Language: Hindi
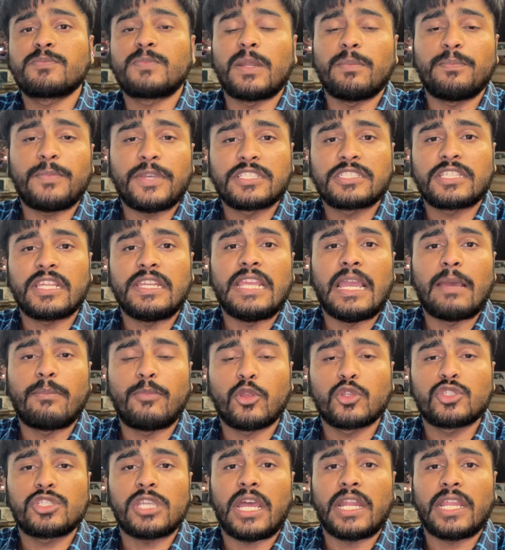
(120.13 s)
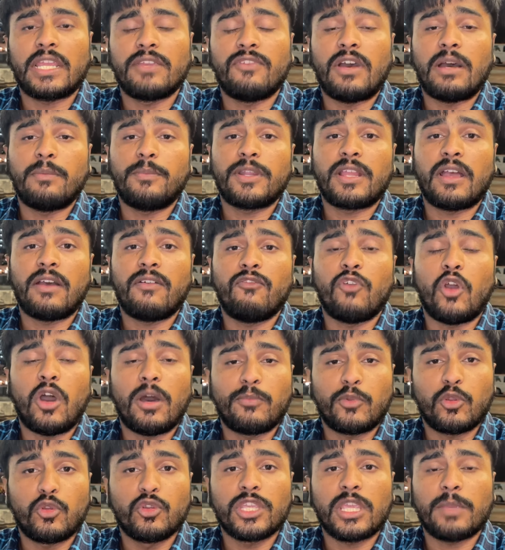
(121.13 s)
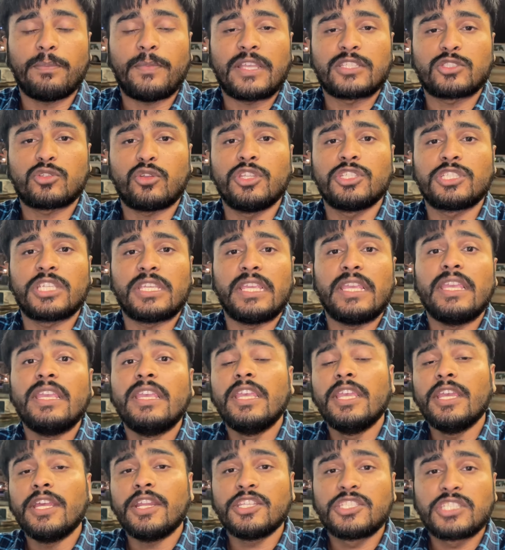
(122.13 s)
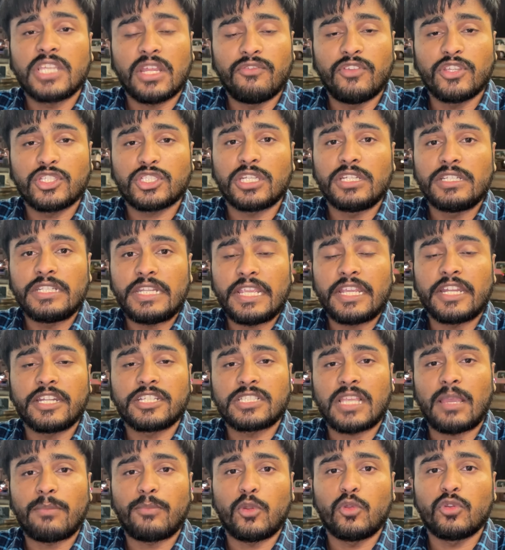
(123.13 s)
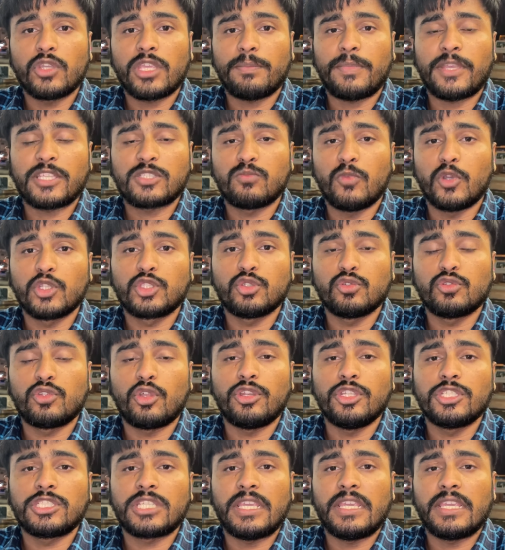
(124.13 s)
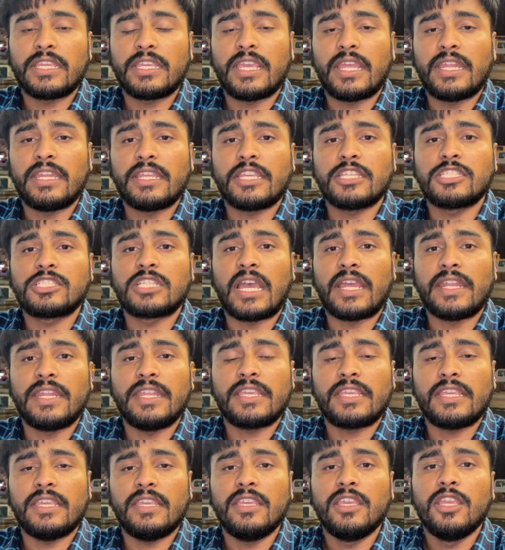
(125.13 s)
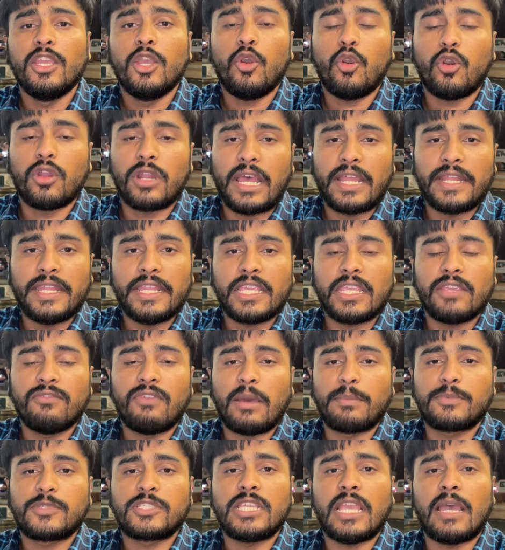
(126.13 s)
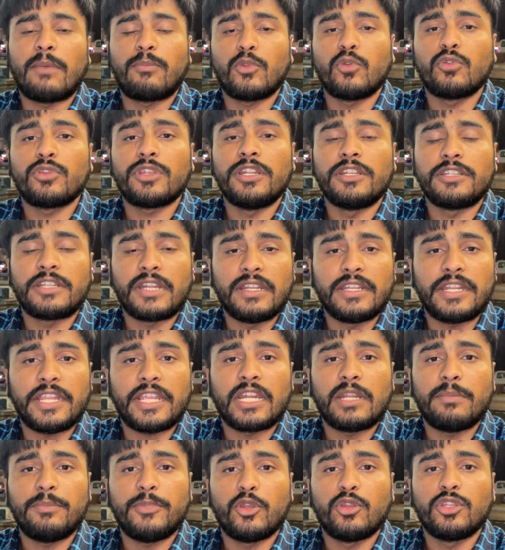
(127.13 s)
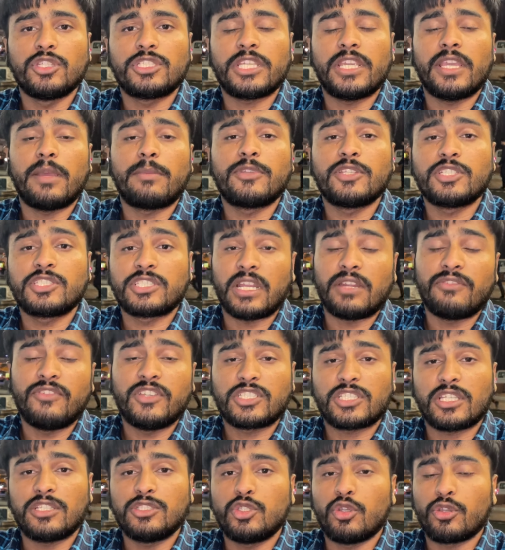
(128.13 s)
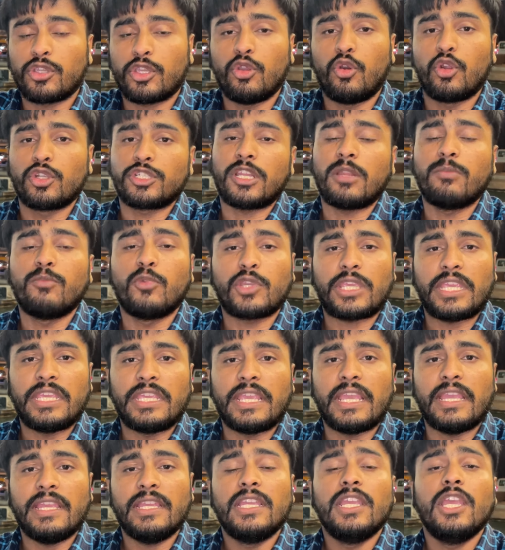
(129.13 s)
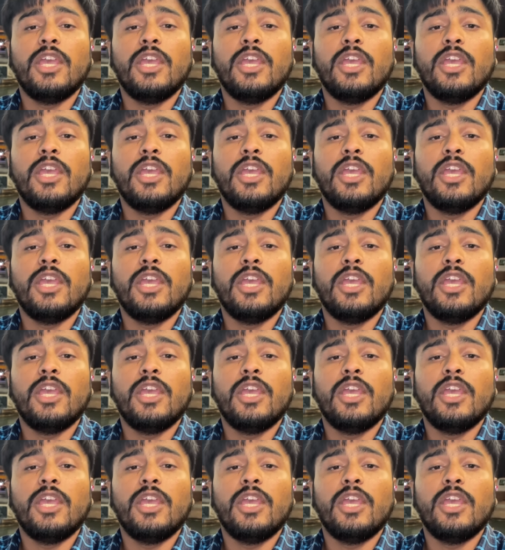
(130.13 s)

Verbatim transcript: पर्पज़ के लिए आप लोग जा रहे हैं वहाँ पर आप, वो आप लोगों के पास होनी चाहिए रिजर्वेशन टिकट्स आप लोगों के पास मौजूद होनी चाहिए यानी कि जाने की और आने की वापसी आप लोगों की रिटर्न टिकट भी होनी चाहिए अब रिजर्वेशन जो कि होटल बुकिंग है